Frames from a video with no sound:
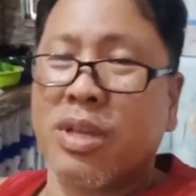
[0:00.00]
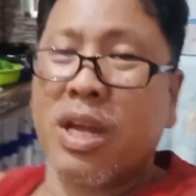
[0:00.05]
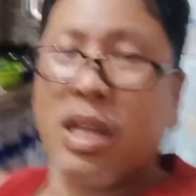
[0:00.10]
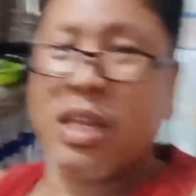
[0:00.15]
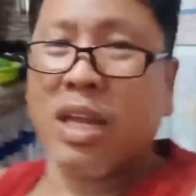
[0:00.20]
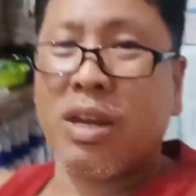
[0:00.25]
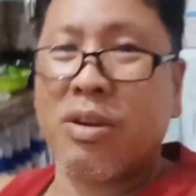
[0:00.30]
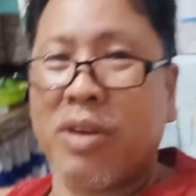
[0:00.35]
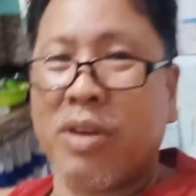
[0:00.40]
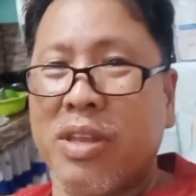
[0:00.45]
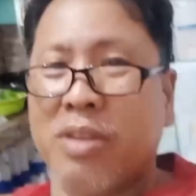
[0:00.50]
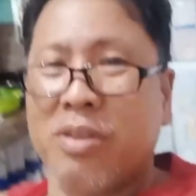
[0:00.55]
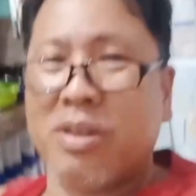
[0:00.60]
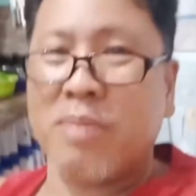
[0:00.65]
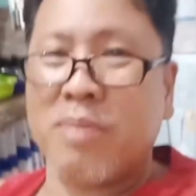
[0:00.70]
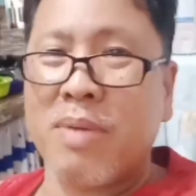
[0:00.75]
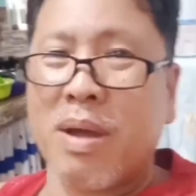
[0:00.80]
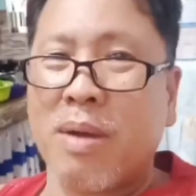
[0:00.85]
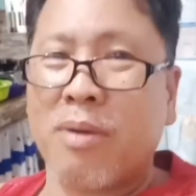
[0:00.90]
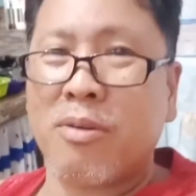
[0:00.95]
tatanungin nyo
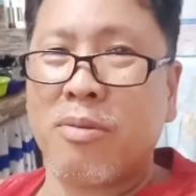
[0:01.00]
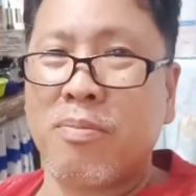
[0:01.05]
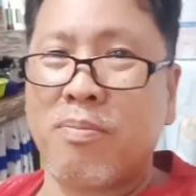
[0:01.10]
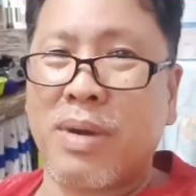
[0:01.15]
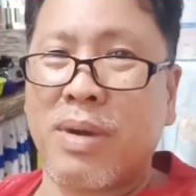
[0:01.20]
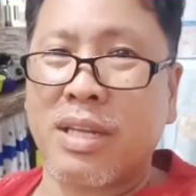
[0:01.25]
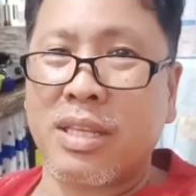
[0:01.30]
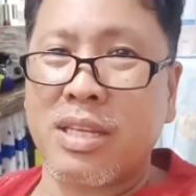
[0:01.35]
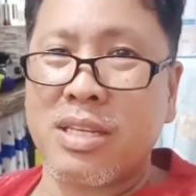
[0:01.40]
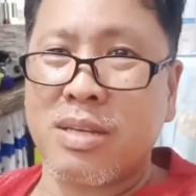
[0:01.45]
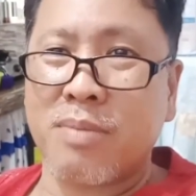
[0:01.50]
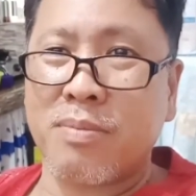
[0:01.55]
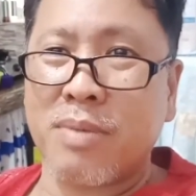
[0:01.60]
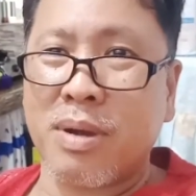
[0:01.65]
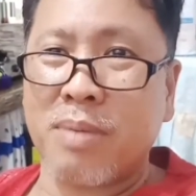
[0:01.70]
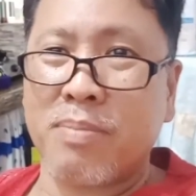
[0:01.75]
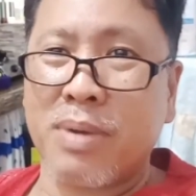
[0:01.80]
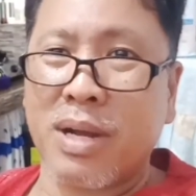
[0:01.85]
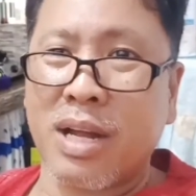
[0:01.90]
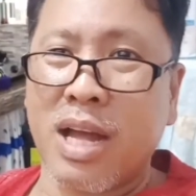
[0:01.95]
naman kung parte sa
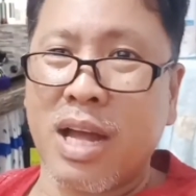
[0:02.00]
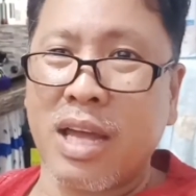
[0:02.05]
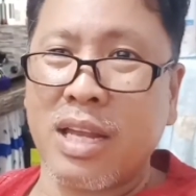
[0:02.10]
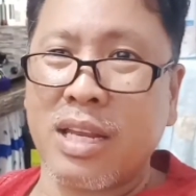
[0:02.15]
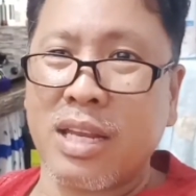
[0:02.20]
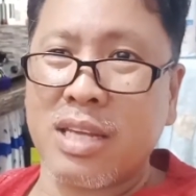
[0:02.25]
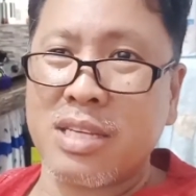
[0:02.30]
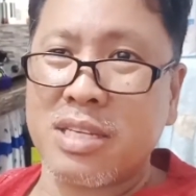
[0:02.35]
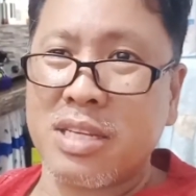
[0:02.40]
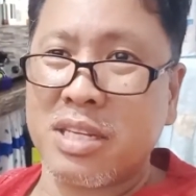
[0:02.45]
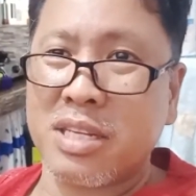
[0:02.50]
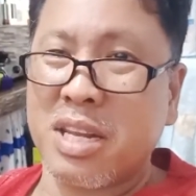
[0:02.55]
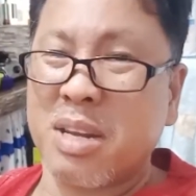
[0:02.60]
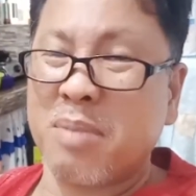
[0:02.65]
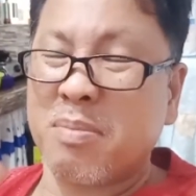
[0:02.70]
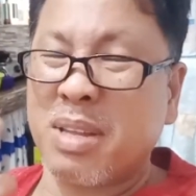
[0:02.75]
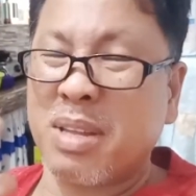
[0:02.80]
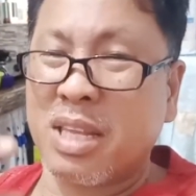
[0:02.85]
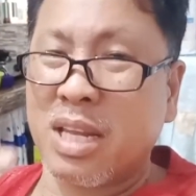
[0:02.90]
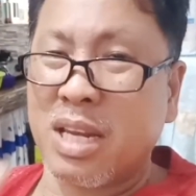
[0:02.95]
mga pagkain, guys, hindi
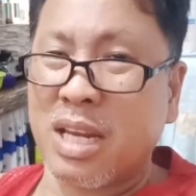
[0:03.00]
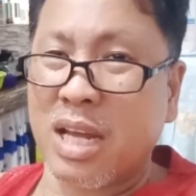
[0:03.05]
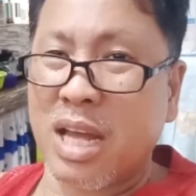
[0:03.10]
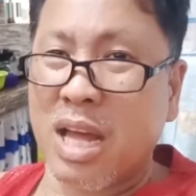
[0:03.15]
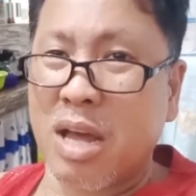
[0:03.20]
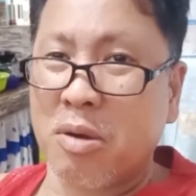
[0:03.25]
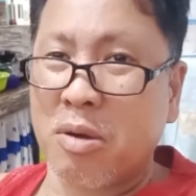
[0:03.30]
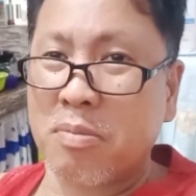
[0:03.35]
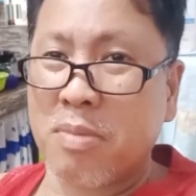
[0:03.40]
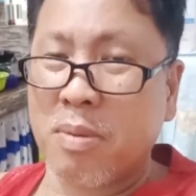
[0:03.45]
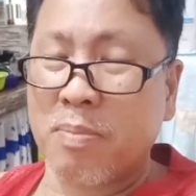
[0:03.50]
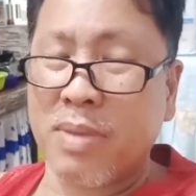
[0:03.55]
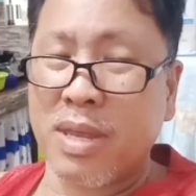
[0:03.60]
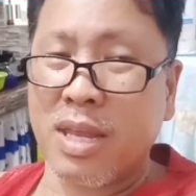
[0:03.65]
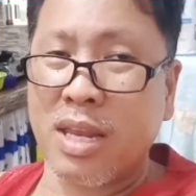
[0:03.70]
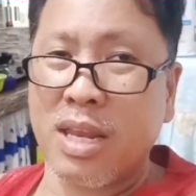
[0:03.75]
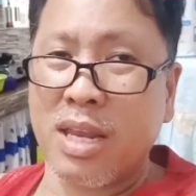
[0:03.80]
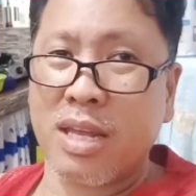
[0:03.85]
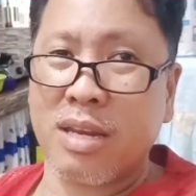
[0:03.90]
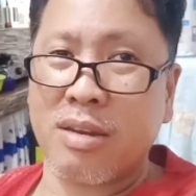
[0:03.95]
talaga ako
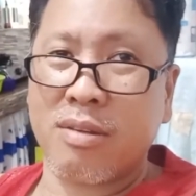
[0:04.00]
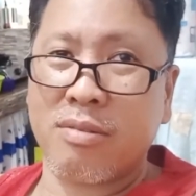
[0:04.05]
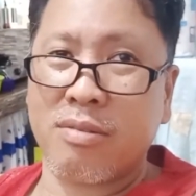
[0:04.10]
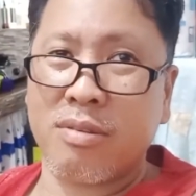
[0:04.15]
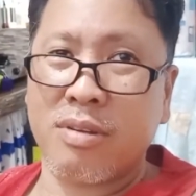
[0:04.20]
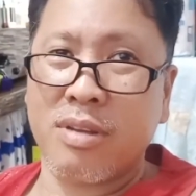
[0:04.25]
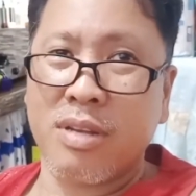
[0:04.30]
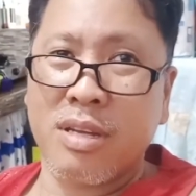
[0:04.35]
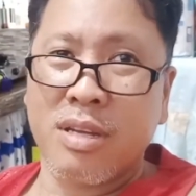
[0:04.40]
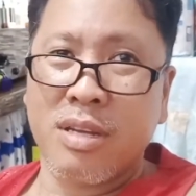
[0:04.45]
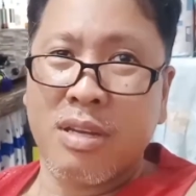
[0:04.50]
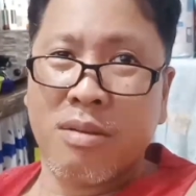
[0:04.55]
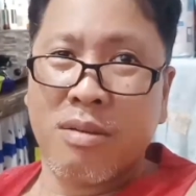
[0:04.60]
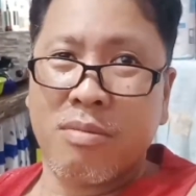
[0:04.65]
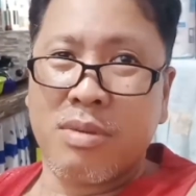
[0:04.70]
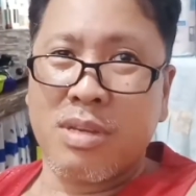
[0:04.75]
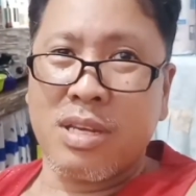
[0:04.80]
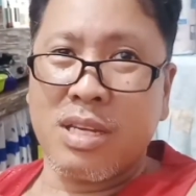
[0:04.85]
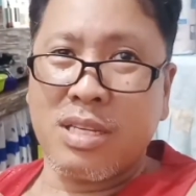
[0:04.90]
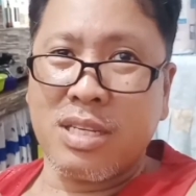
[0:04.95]
mapili.
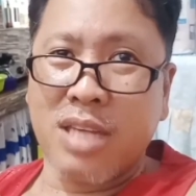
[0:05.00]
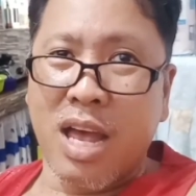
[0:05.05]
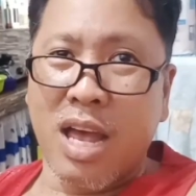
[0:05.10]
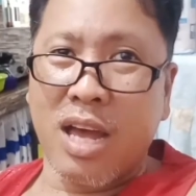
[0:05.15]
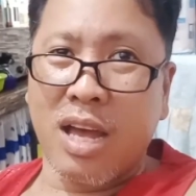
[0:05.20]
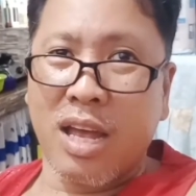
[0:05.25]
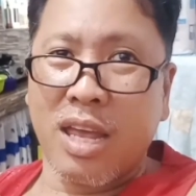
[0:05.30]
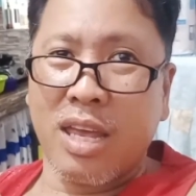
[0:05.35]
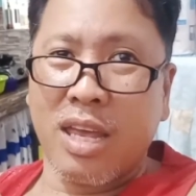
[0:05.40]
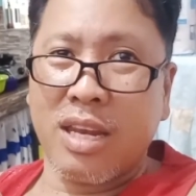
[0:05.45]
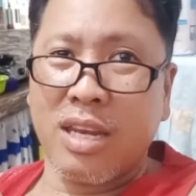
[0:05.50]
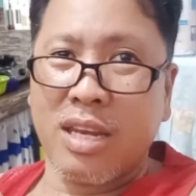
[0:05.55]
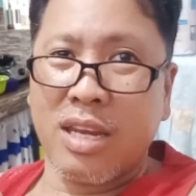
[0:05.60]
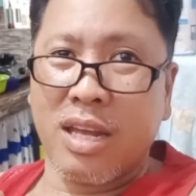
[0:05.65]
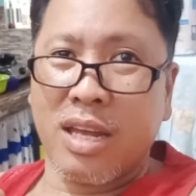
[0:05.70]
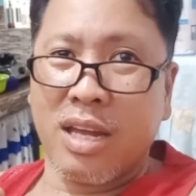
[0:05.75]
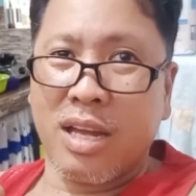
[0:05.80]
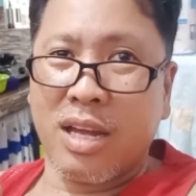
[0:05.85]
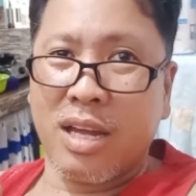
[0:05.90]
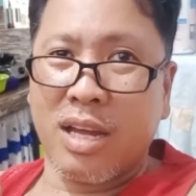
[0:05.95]
So, sa akin,
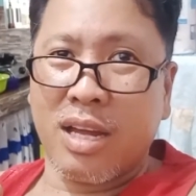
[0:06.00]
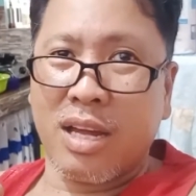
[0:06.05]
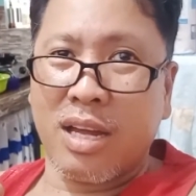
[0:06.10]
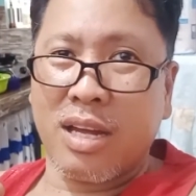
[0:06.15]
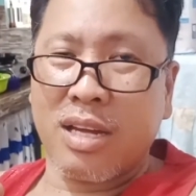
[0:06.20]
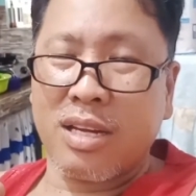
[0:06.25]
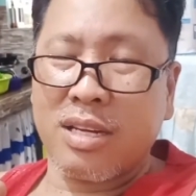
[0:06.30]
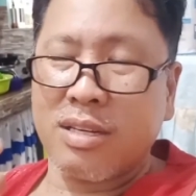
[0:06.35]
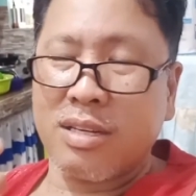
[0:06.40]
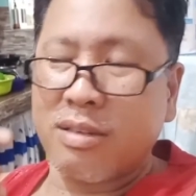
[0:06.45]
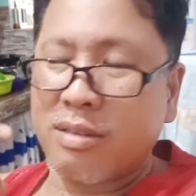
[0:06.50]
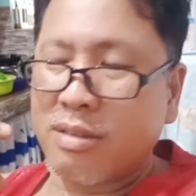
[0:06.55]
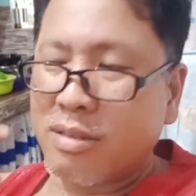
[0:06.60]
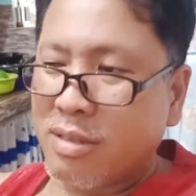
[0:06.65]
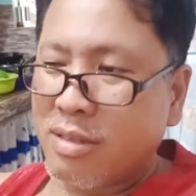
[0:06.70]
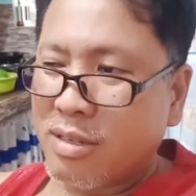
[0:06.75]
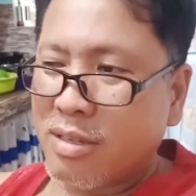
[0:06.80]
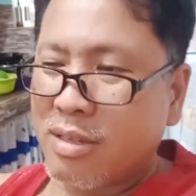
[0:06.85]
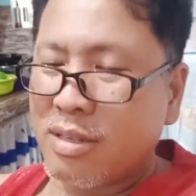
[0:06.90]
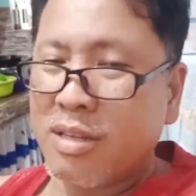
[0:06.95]
uh,
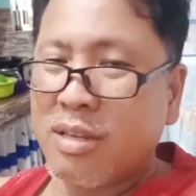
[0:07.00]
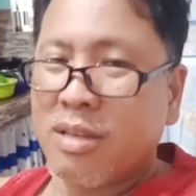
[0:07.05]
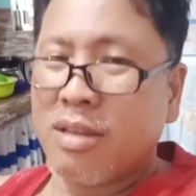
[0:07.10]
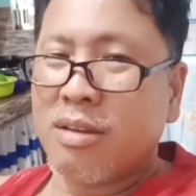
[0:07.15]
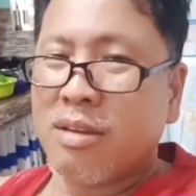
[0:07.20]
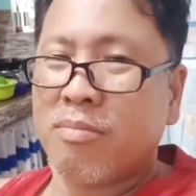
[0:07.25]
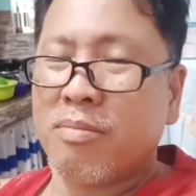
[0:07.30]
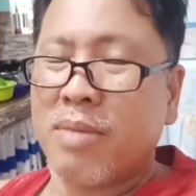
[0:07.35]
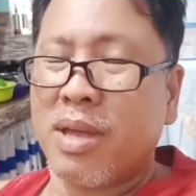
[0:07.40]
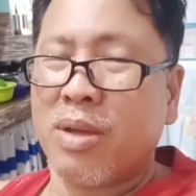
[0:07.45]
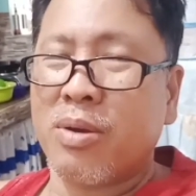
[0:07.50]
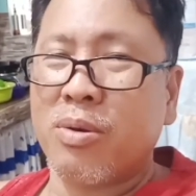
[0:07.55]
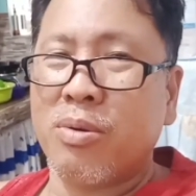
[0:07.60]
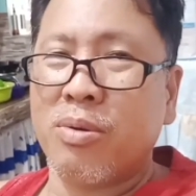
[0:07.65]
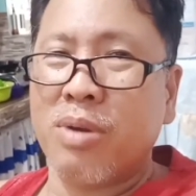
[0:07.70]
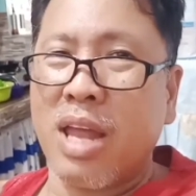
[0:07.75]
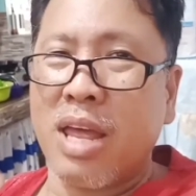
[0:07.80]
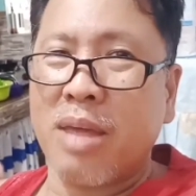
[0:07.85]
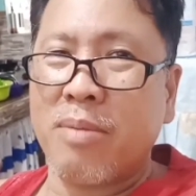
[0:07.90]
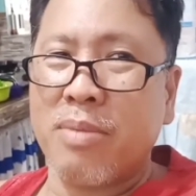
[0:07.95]
may
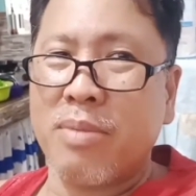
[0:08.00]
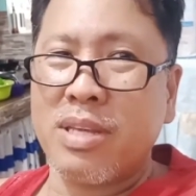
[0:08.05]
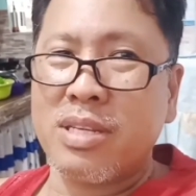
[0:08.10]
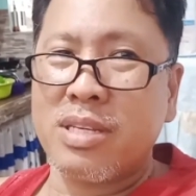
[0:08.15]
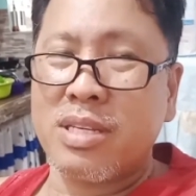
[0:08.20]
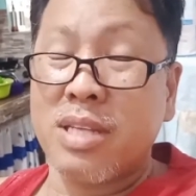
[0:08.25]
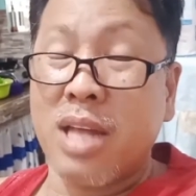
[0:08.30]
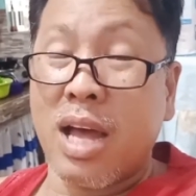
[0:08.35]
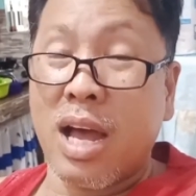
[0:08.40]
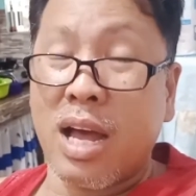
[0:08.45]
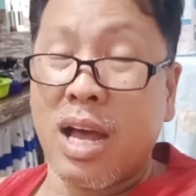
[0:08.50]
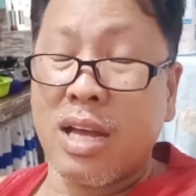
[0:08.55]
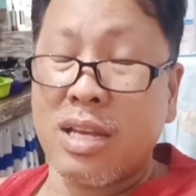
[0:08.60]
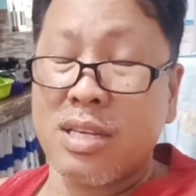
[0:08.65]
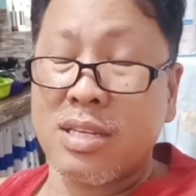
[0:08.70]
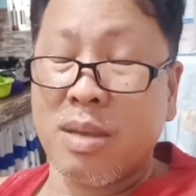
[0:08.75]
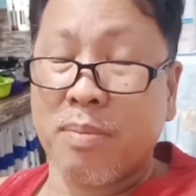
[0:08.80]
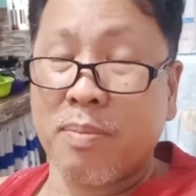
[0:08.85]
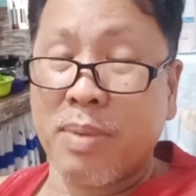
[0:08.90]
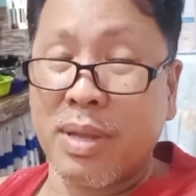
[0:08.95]
gulay, may isda,
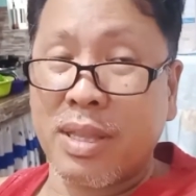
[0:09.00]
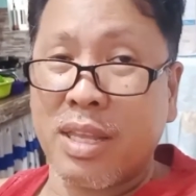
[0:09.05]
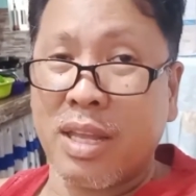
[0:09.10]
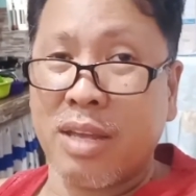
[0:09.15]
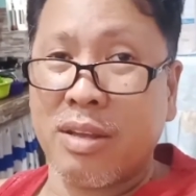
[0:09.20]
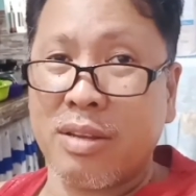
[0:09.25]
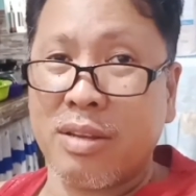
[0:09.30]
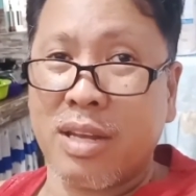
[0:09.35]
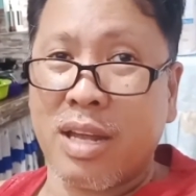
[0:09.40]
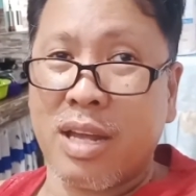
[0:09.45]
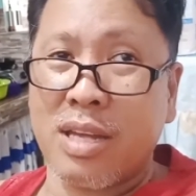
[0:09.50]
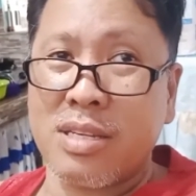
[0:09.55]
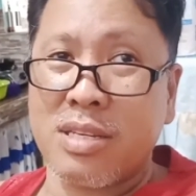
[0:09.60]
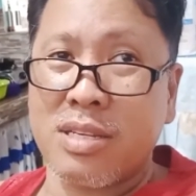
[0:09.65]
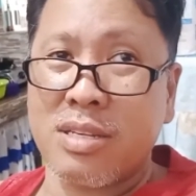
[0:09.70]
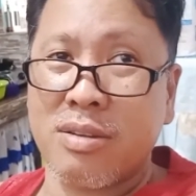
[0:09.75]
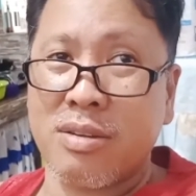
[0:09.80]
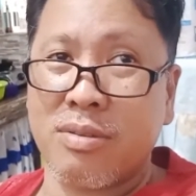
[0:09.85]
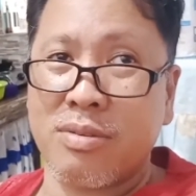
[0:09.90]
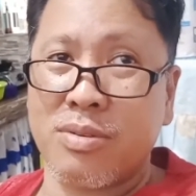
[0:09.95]
sapat na yun
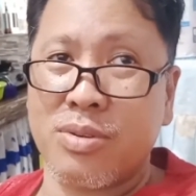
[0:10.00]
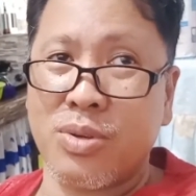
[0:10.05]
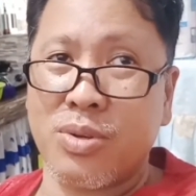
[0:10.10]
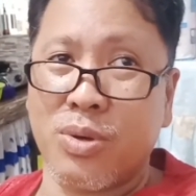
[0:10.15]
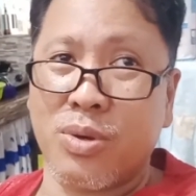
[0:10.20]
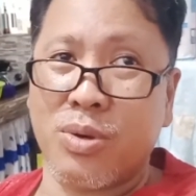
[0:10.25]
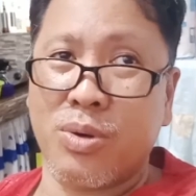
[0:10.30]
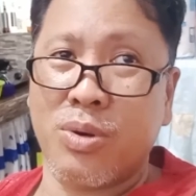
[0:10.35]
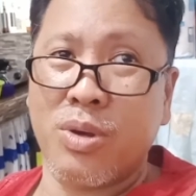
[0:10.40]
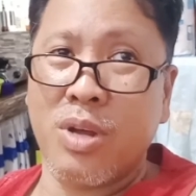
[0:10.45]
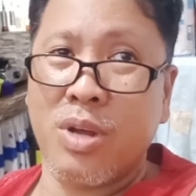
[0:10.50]
guys. No? So,